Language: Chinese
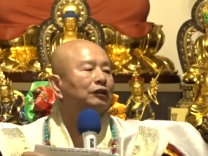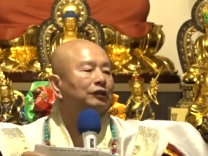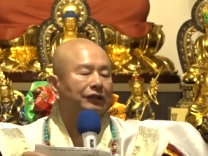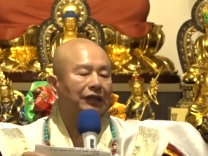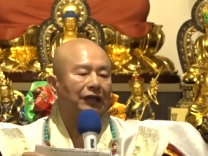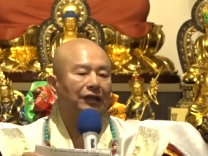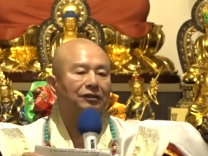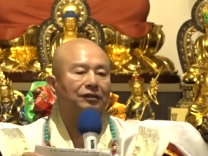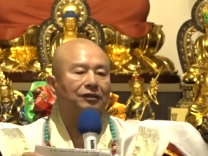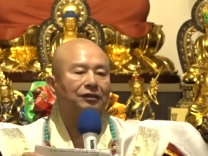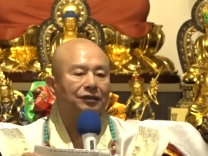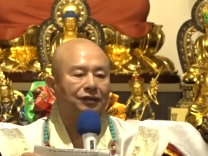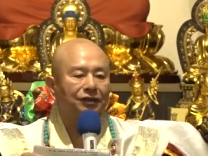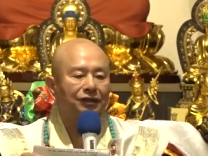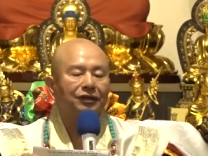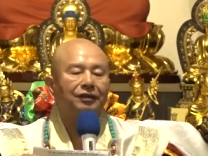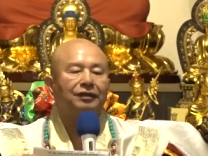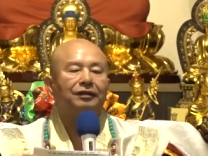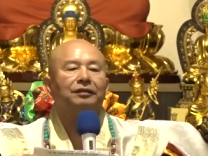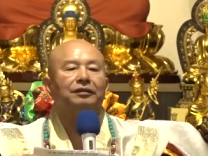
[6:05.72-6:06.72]
三
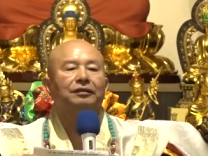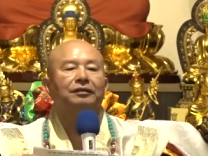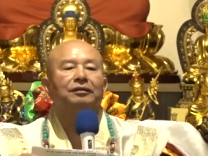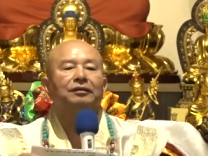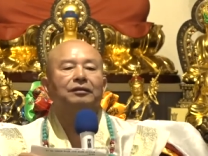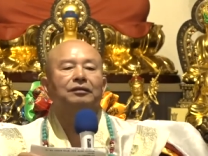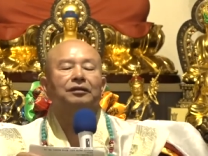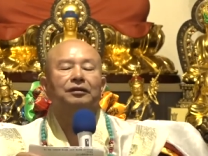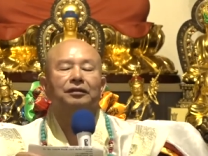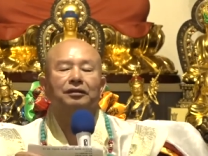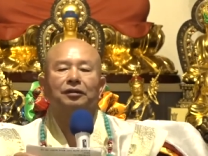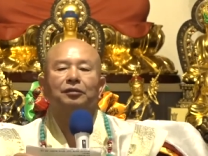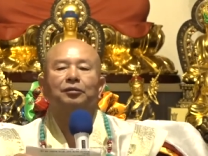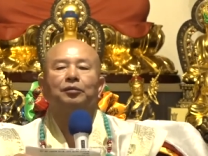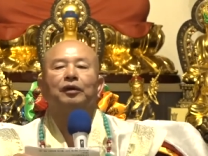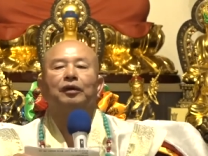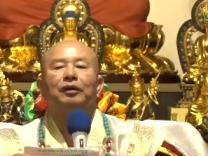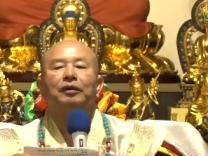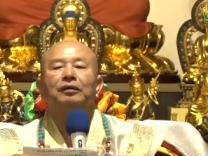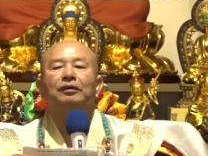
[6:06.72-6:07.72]
界是什
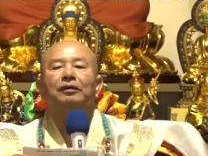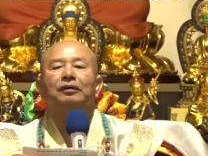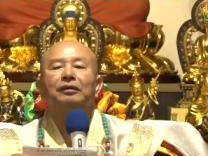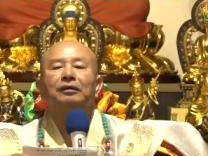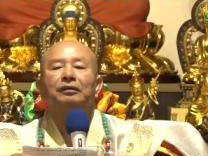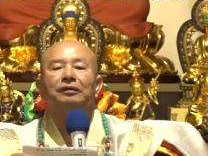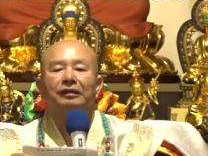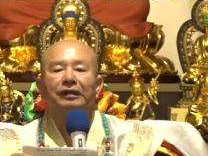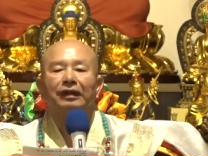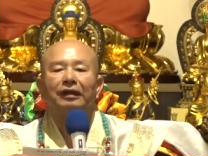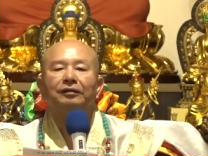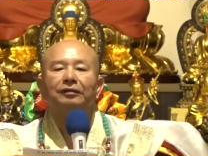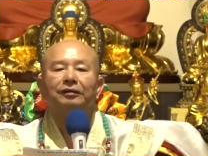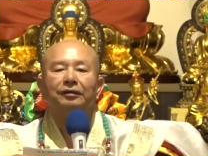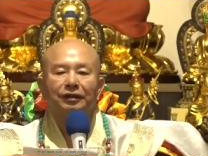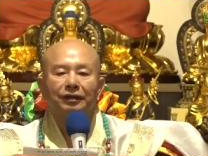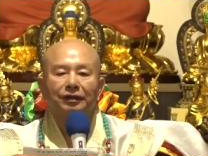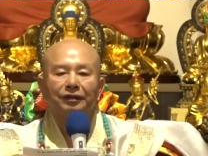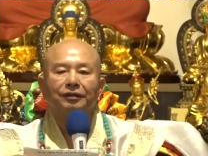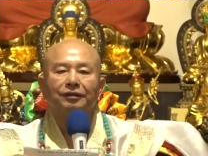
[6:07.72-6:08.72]
么？
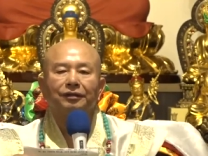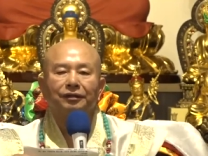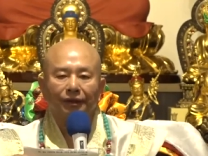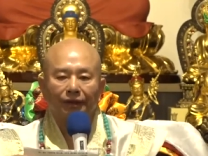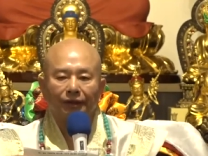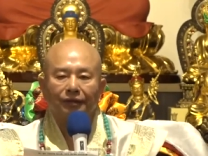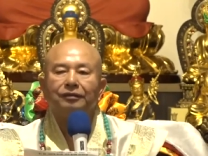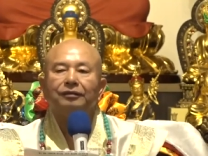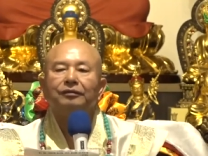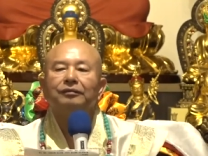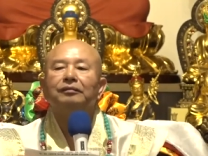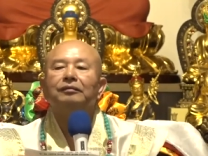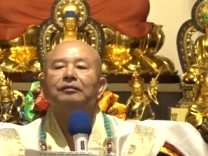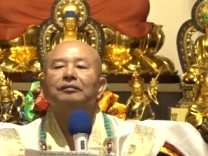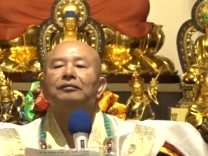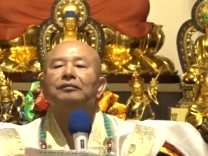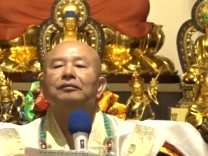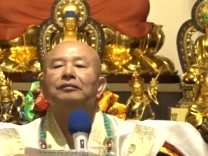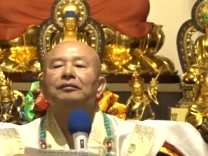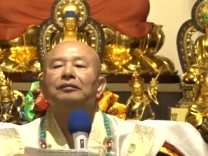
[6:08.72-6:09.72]
天地人，
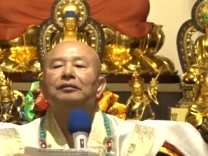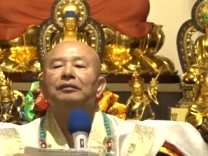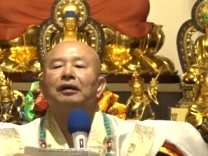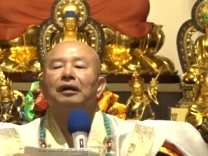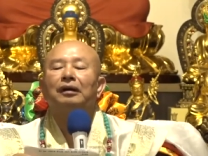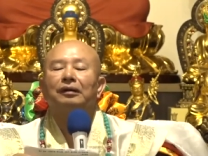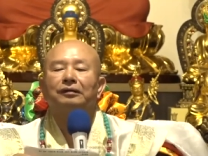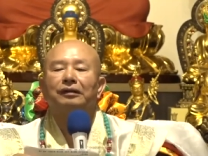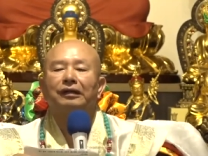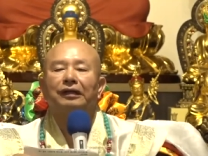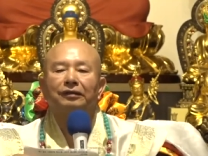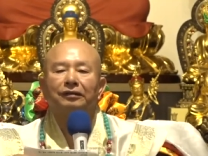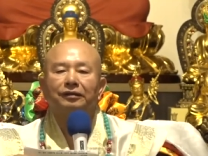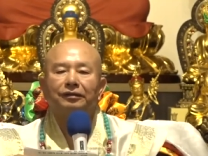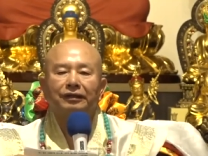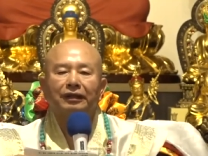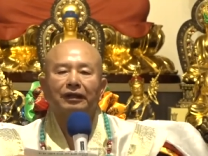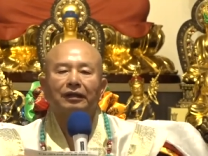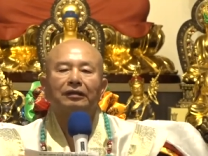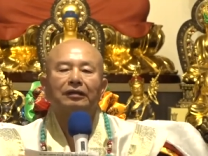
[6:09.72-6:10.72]
啊，
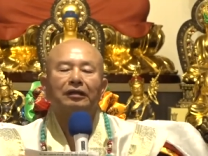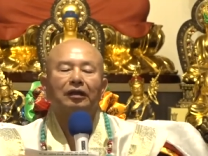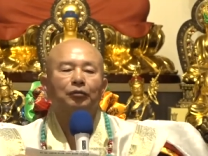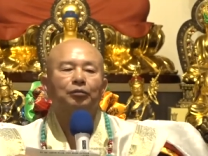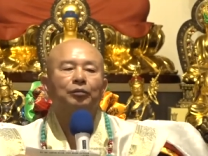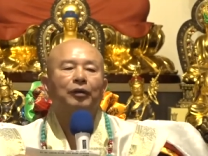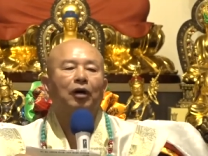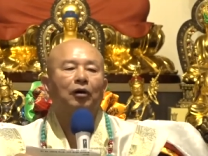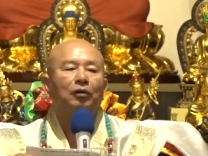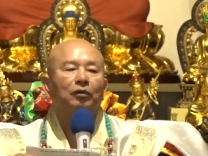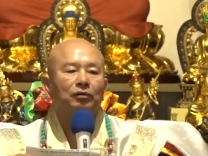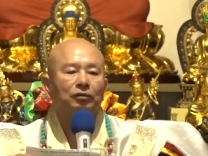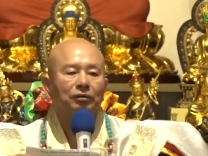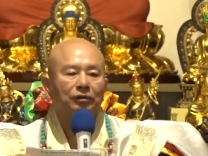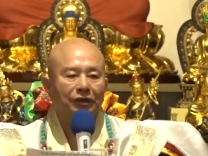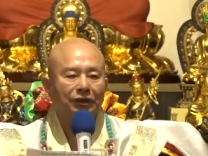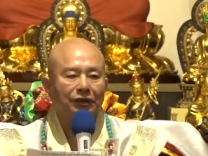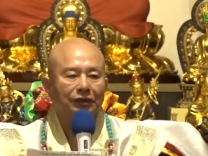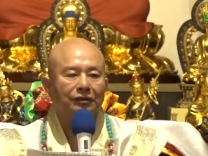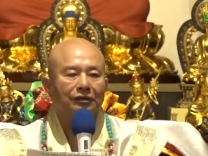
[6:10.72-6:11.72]
天上也保
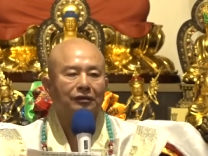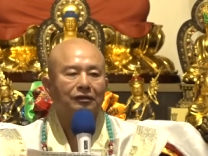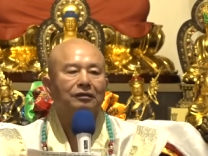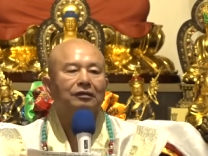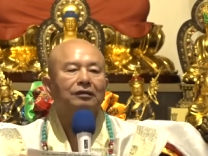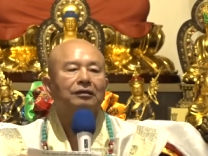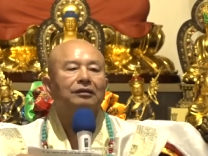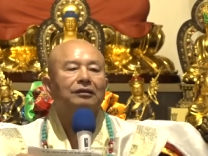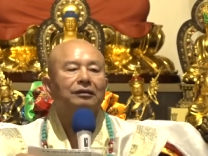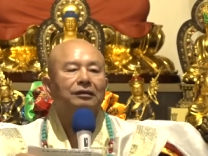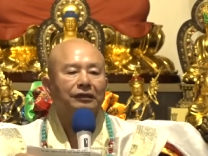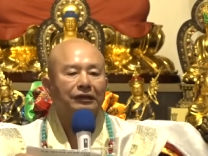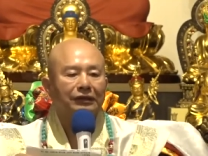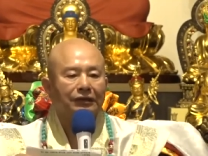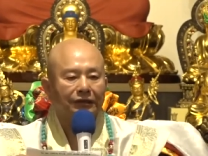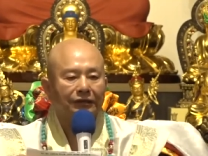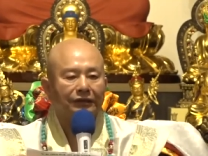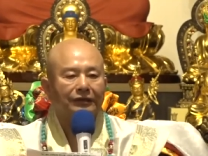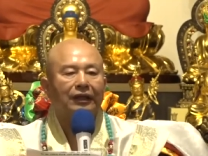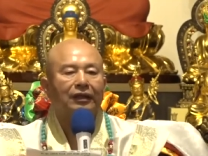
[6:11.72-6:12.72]
护你。
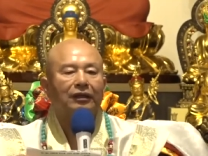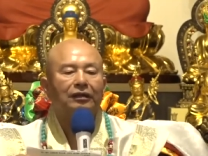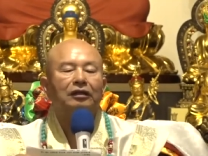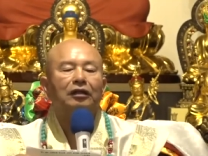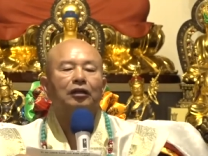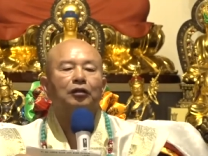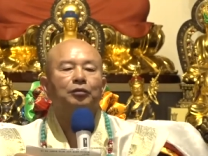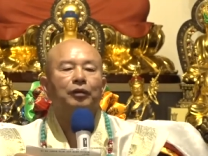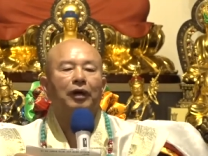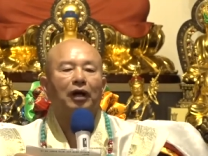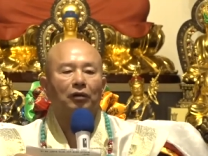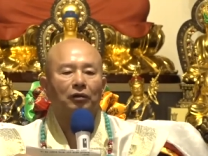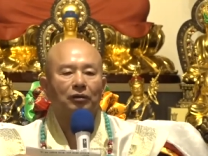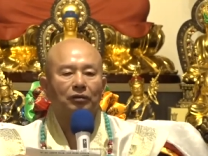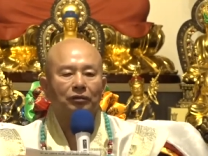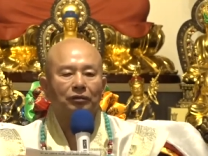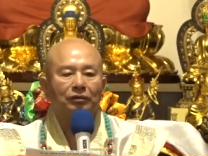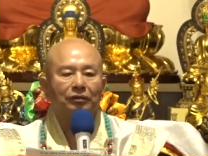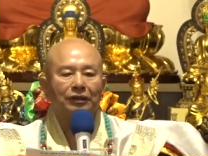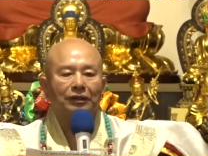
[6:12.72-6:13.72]
地上也保
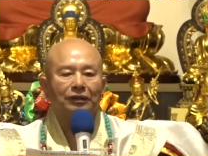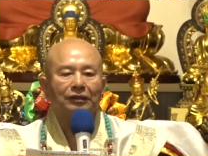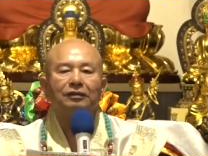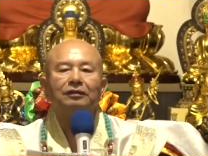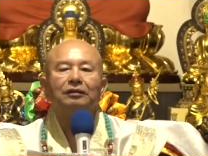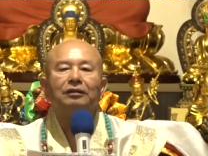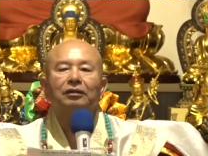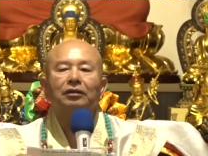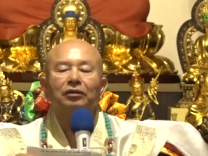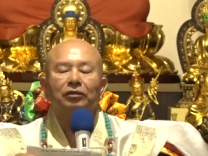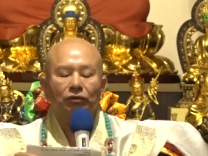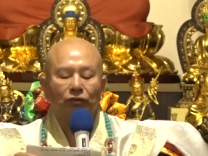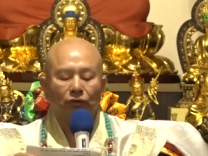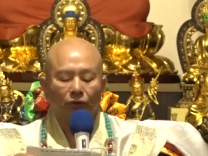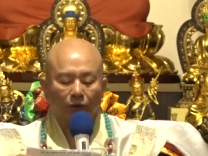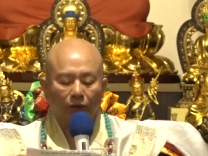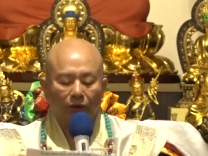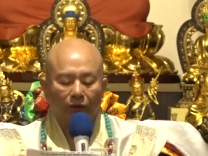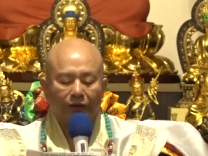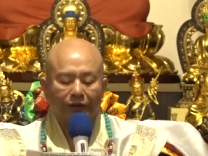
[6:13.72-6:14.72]
护你，
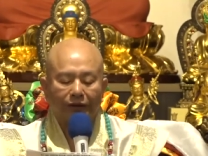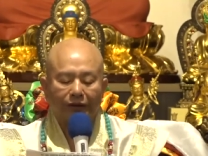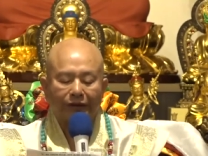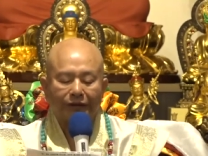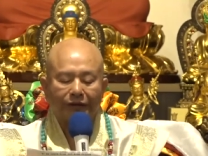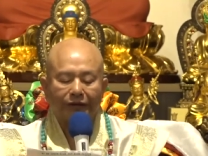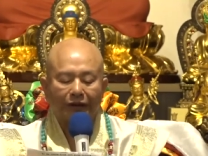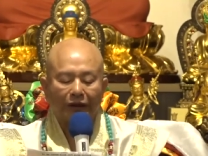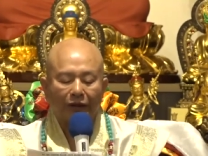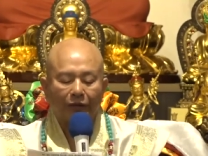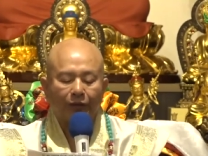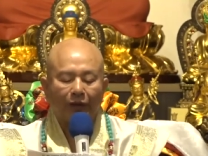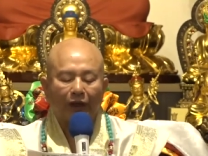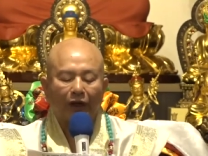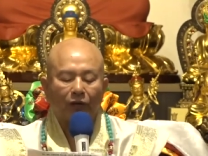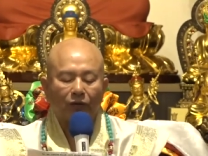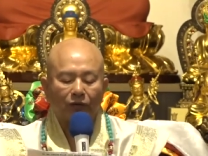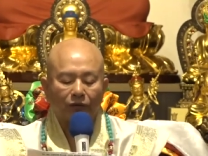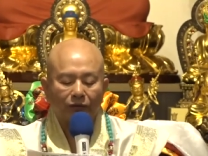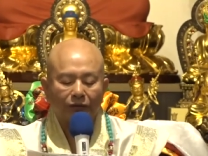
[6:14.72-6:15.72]
所有人也
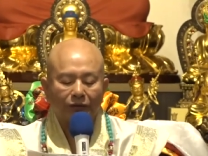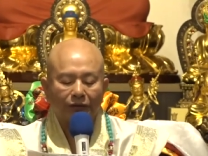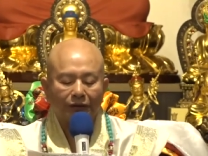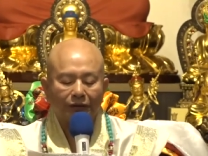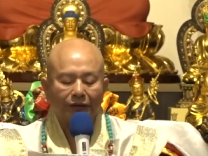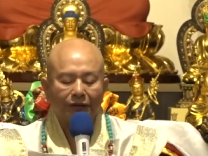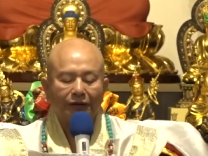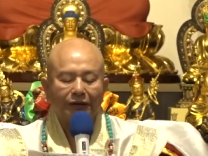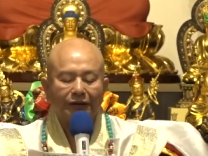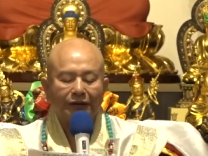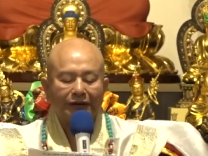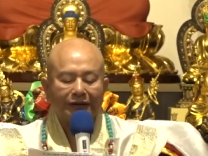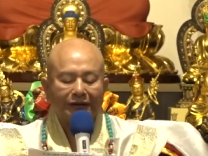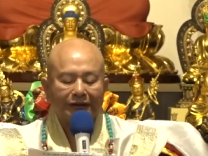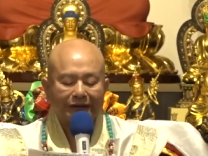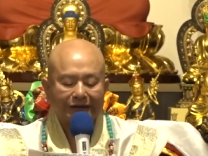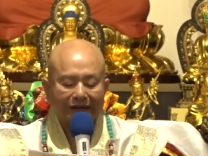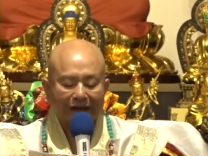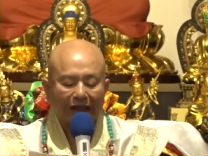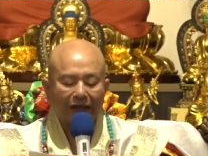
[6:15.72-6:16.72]
保护你。
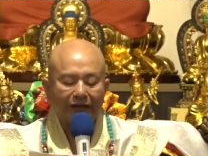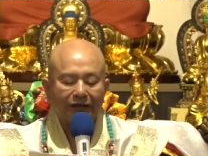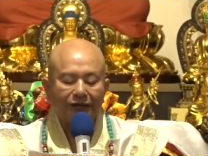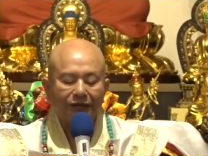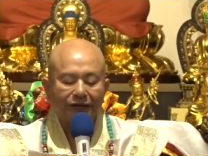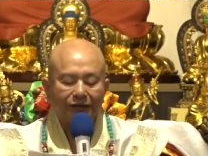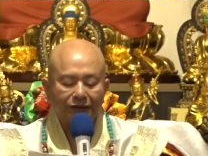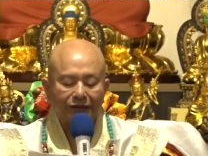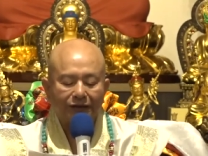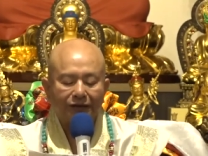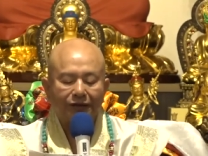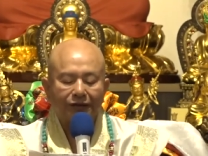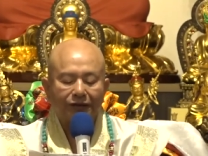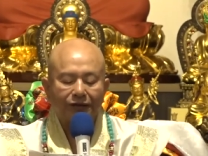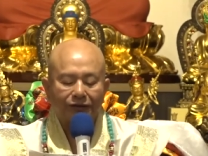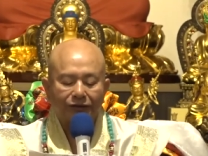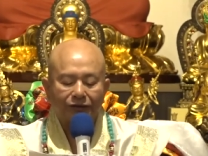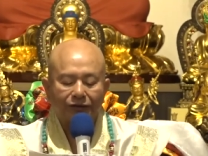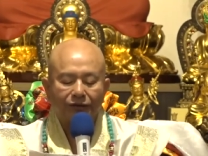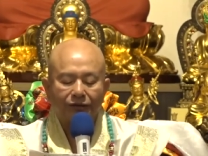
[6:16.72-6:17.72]
三
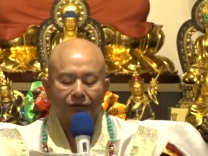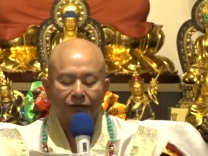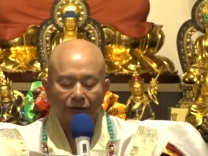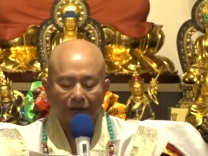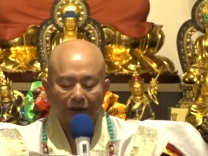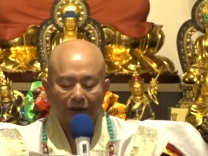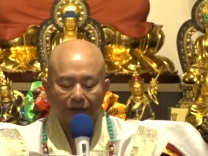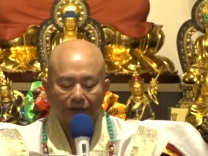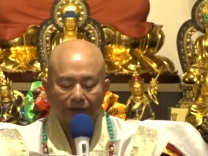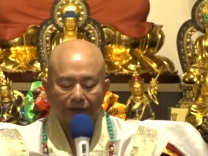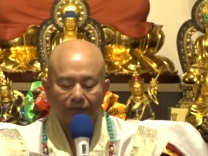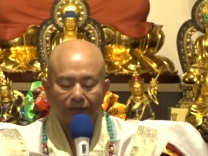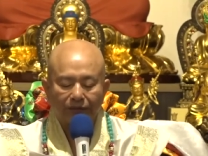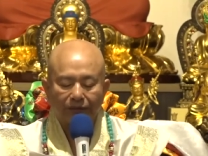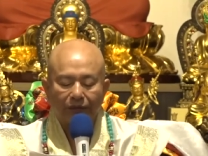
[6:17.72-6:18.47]
界四卫，